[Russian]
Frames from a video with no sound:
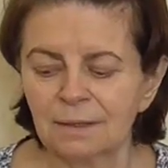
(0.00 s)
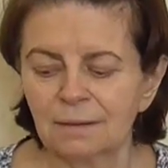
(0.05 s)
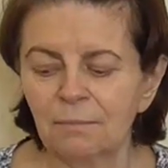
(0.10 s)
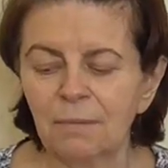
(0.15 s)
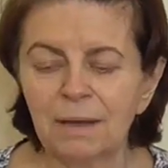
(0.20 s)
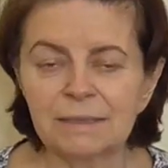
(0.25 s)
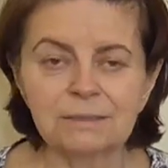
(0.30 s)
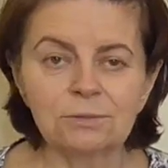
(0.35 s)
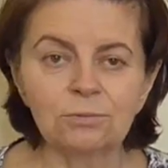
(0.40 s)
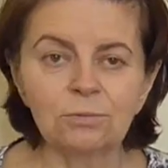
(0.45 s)

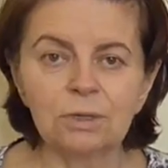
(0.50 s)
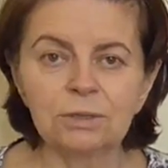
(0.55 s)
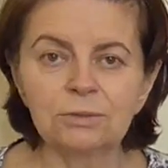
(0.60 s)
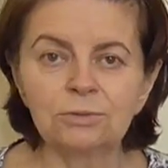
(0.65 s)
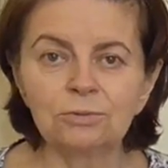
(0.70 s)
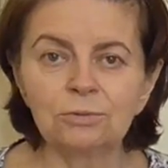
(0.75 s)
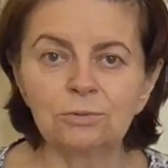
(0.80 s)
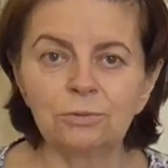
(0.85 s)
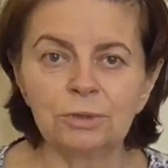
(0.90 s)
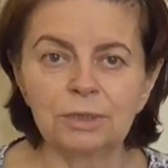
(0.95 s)
Маску
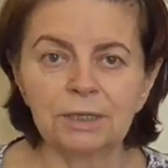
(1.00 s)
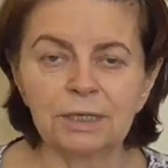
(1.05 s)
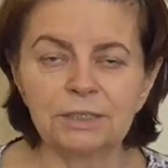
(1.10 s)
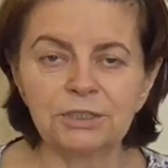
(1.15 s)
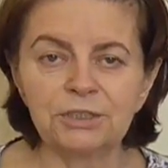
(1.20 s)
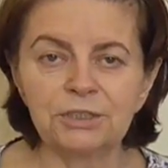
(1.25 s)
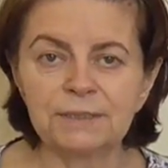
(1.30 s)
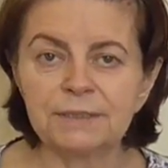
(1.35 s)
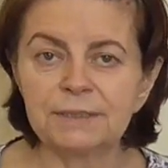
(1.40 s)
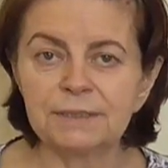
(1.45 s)
одну
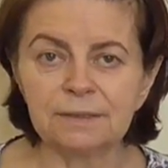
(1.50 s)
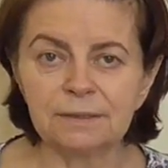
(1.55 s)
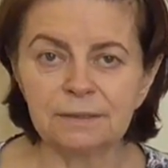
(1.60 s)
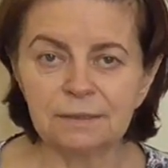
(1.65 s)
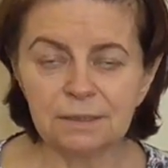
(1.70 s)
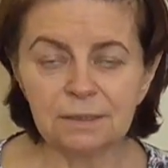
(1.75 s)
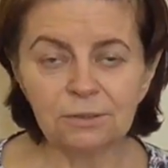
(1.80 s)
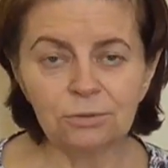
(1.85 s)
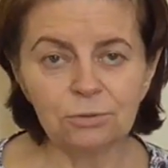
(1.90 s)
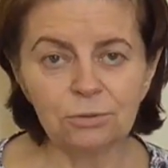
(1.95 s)

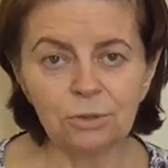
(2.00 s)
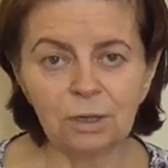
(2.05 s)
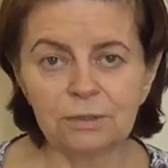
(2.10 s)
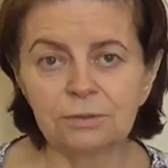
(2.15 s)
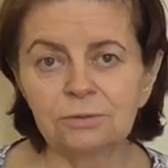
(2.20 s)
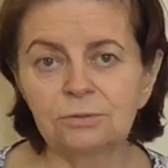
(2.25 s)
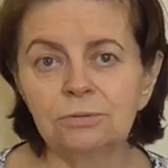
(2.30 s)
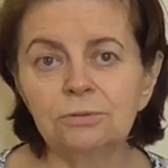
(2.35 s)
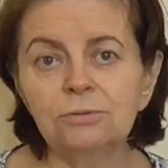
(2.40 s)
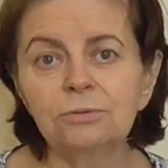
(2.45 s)
очистительную,
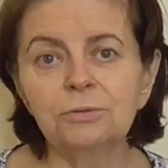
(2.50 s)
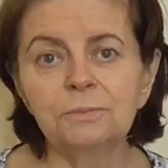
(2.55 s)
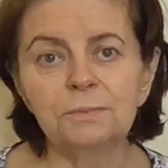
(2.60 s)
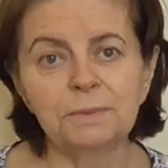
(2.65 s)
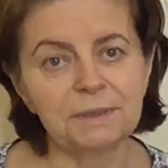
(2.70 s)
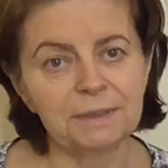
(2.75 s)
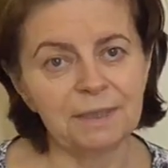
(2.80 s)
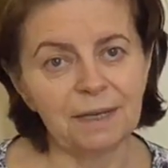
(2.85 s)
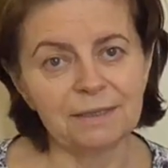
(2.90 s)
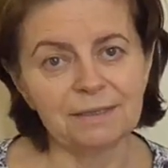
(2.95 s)
а другую
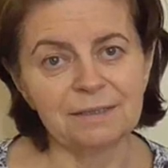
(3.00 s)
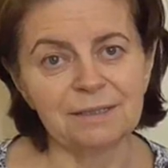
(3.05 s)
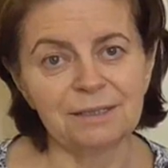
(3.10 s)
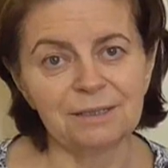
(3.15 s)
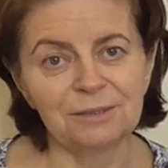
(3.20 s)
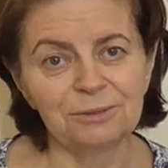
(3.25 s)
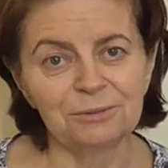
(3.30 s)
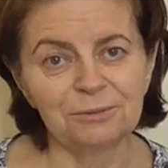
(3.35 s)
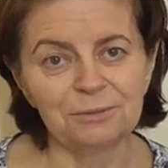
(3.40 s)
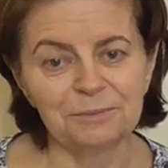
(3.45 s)

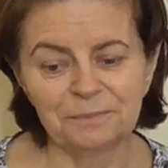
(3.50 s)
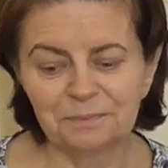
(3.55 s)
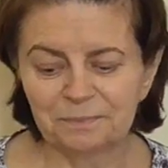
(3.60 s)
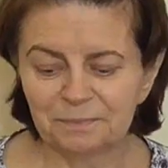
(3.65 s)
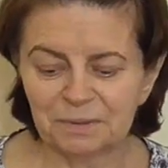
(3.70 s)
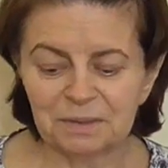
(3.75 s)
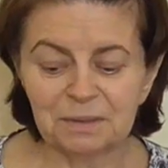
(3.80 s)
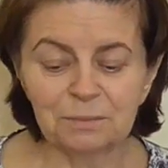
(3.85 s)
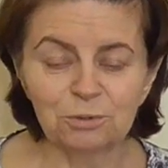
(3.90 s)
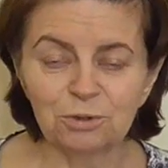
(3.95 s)
питательную.
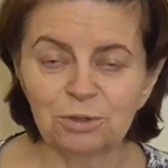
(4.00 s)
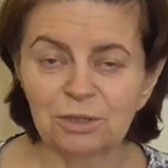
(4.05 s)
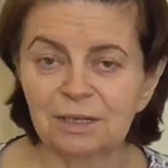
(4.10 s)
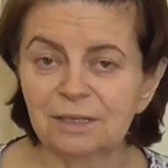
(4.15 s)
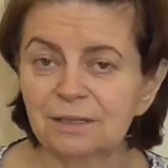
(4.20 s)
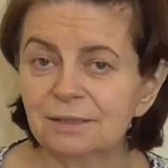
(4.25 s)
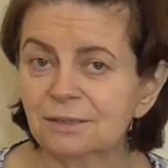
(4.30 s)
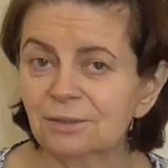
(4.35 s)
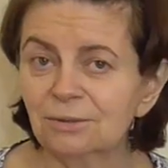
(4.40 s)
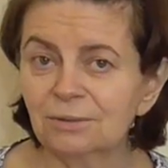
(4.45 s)
Потому что
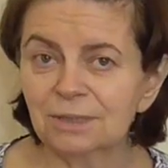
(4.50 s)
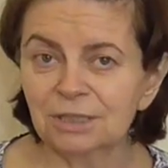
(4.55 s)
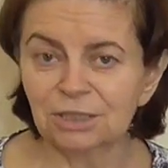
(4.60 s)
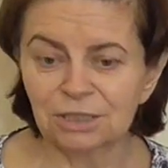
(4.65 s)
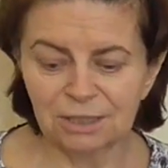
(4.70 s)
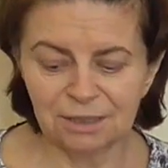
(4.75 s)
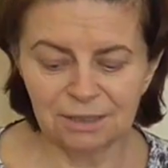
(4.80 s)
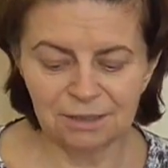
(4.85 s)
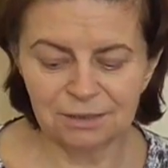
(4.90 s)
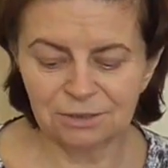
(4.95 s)
лицо
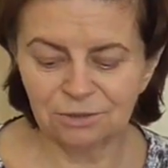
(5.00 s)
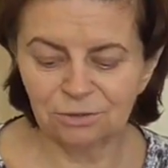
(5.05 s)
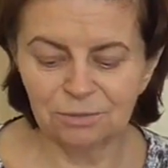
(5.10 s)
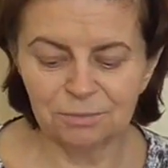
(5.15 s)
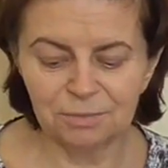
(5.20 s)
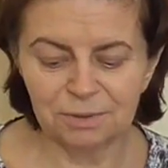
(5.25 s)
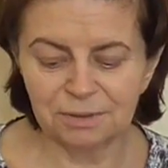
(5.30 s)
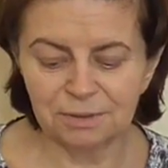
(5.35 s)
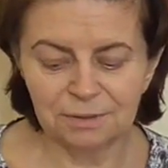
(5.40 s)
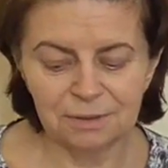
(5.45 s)
наше должно
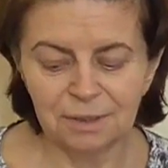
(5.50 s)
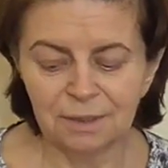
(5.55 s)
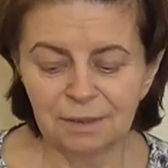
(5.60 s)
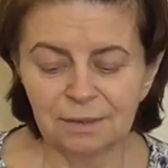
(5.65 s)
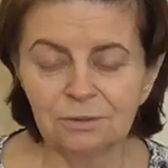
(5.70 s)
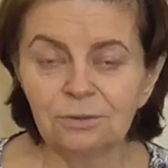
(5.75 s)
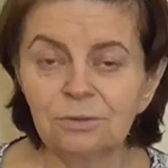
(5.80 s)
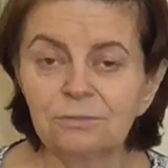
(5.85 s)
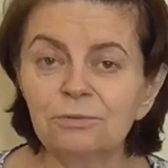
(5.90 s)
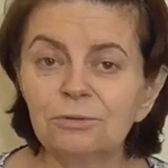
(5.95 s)
быть,
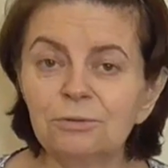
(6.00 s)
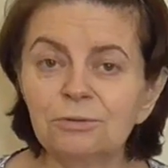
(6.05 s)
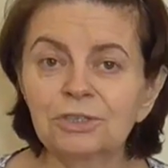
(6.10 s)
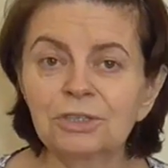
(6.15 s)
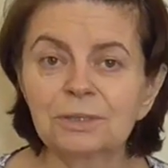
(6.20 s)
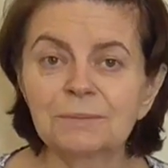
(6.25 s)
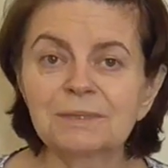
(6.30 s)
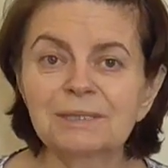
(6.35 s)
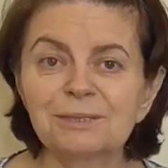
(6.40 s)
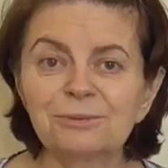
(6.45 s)
ну, в
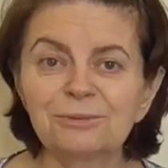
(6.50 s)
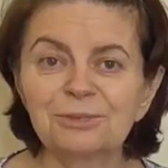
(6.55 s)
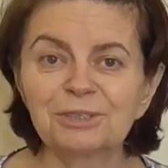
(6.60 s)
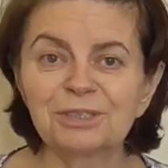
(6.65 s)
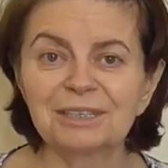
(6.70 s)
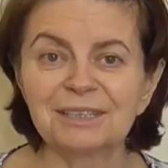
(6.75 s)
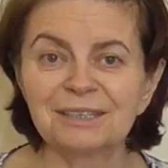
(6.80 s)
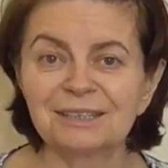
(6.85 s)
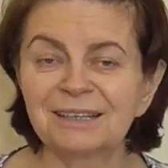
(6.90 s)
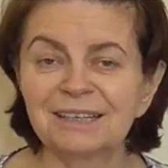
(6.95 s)
лучшем
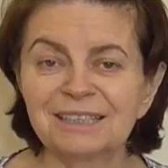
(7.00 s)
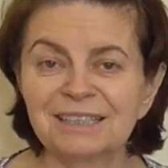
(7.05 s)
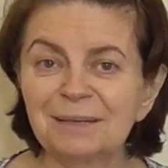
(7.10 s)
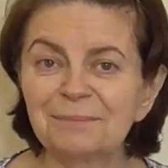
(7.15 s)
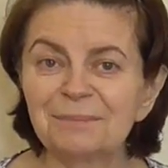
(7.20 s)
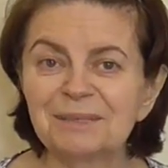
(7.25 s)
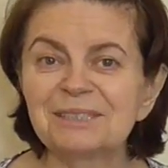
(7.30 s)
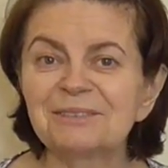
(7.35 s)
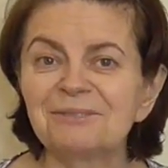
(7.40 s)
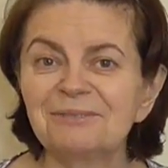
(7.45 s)
случае, хотя
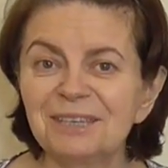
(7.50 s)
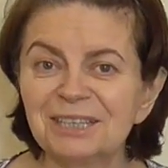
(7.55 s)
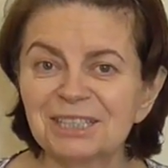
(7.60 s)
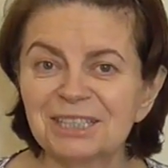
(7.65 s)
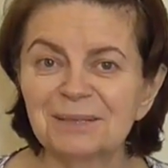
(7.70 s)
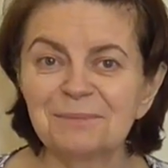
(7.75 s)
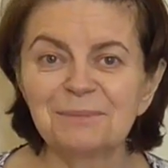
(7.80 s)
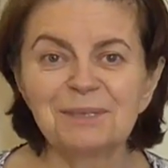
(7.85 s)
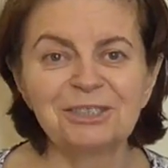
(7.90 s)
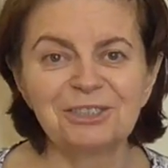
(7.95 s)
бы
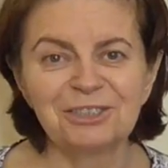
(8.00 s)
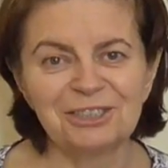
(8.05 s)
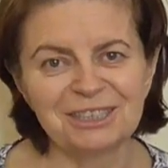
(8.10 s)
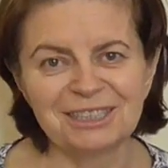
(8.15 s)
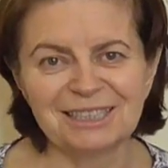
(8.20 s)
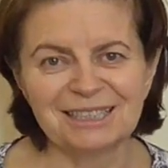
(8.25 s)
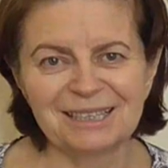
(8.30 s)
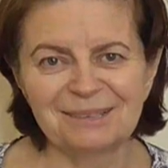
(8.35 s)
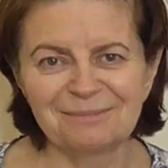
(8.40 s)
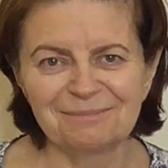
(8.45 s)
свежим и
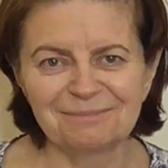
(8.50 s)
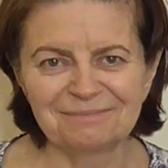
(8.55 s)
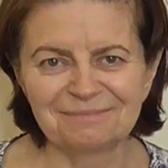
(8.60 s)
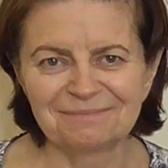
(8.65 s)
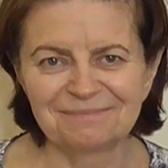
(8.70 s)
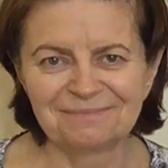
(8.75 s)
чистым.